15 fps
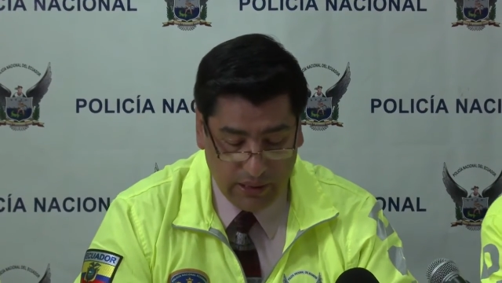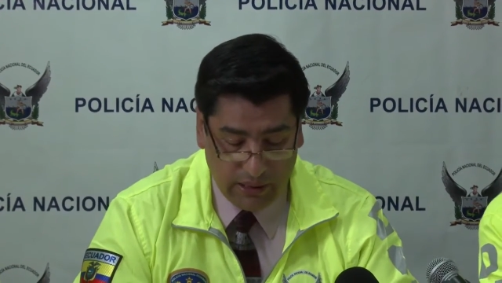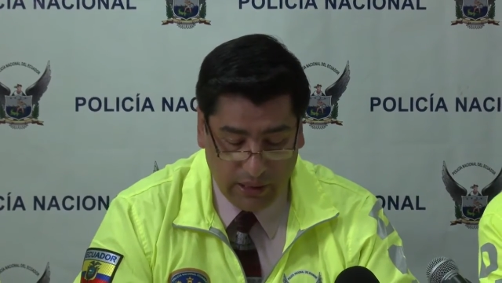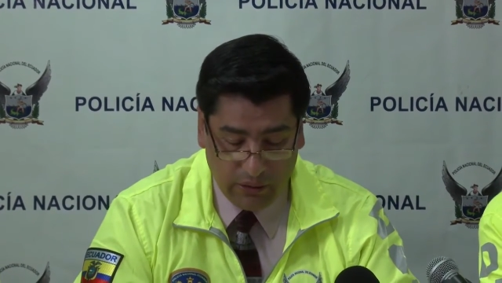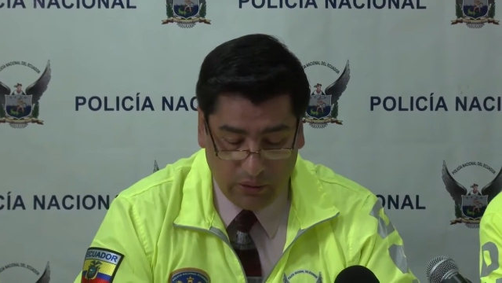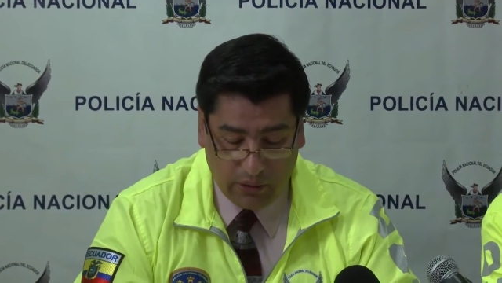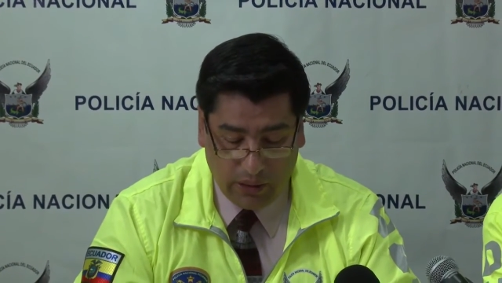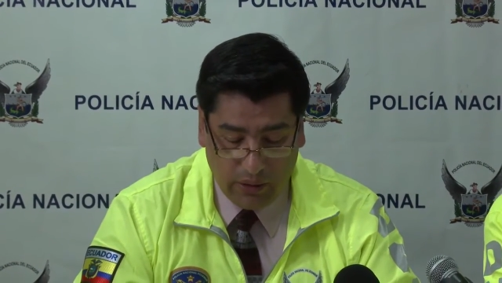en
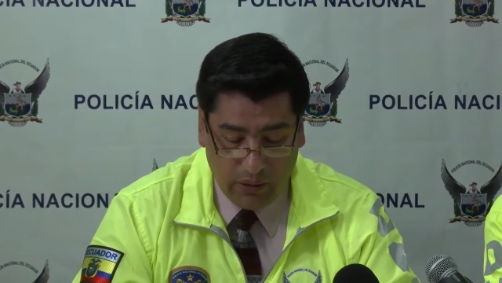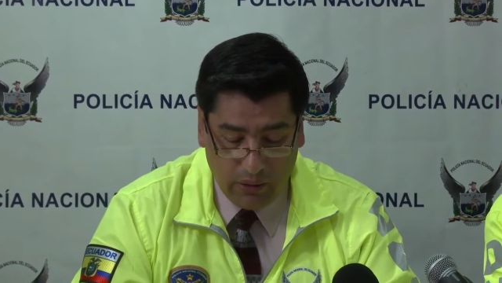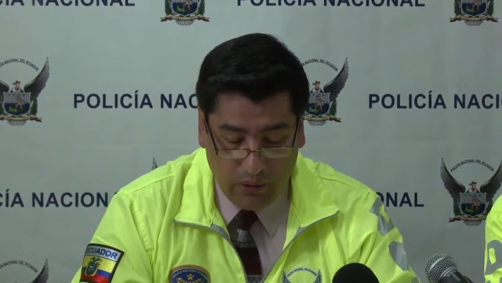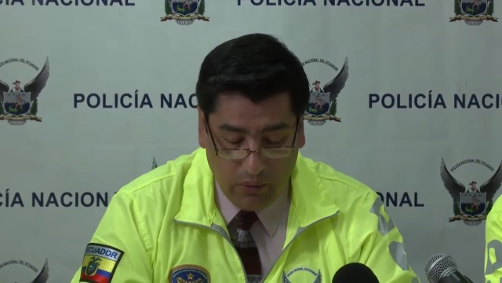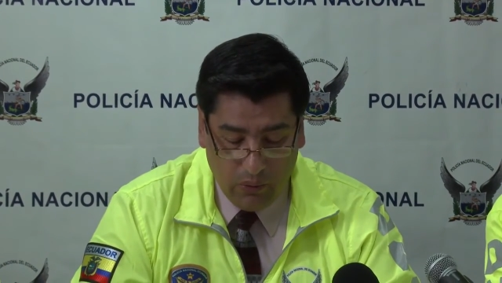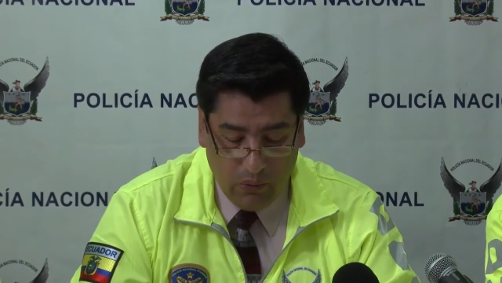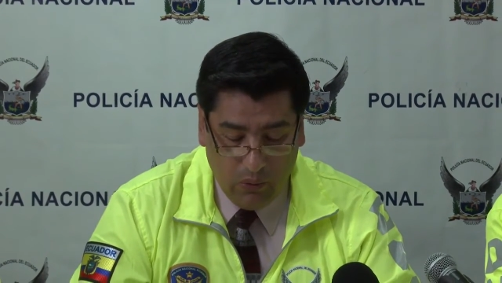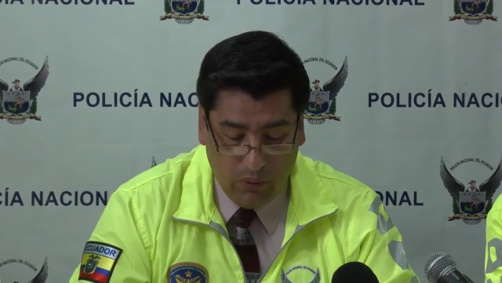tanto que
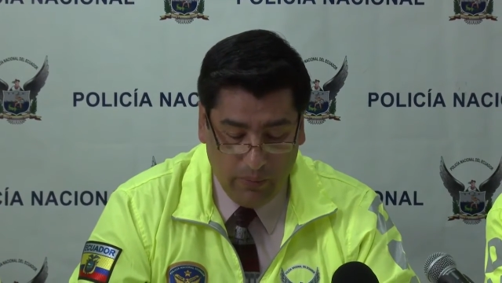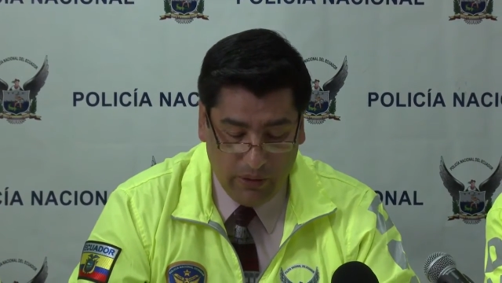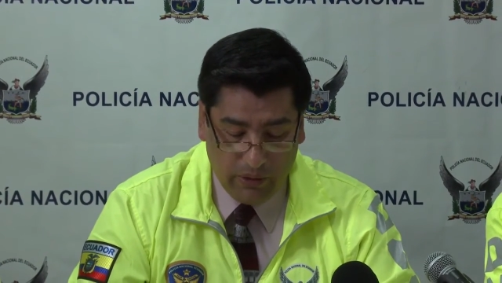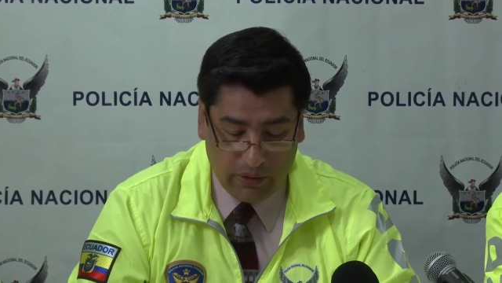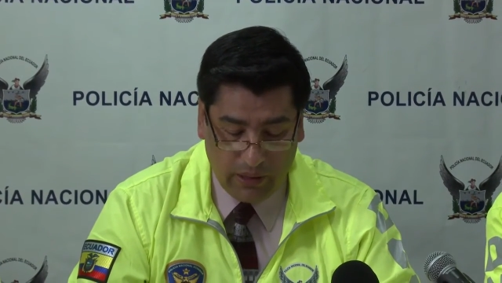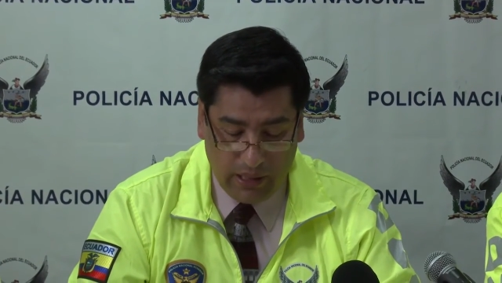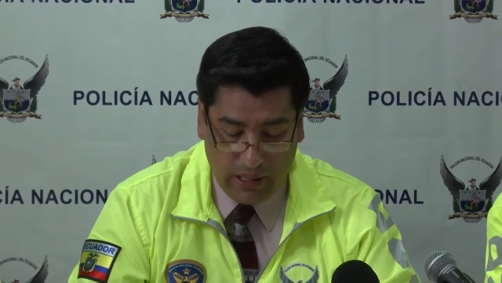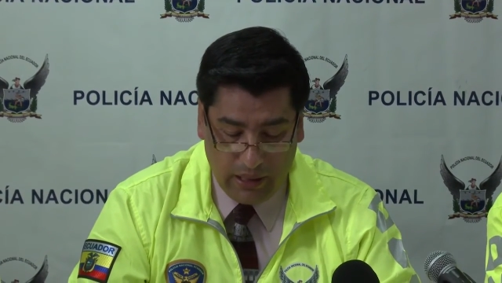un
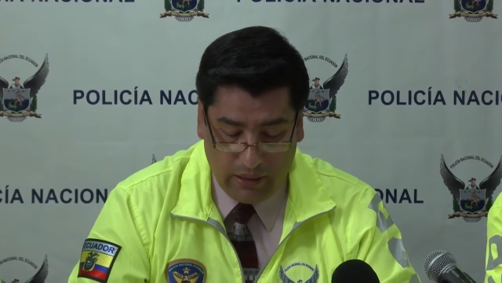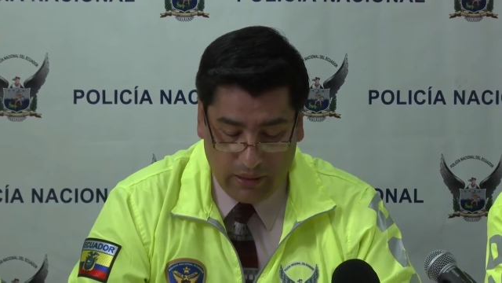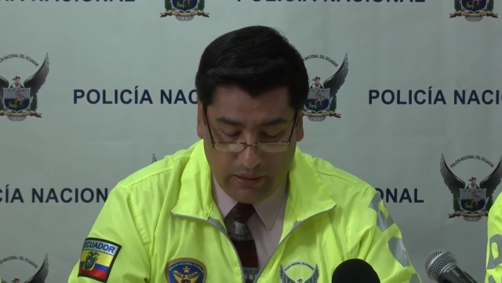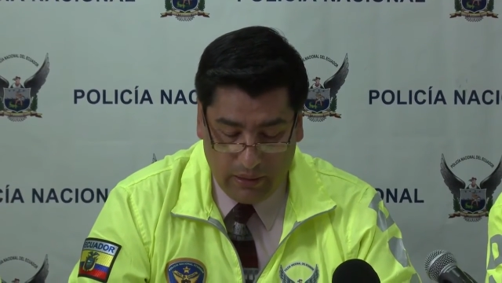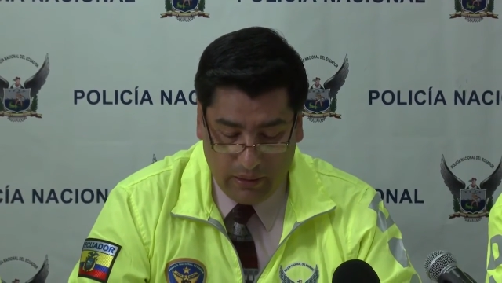menor de edad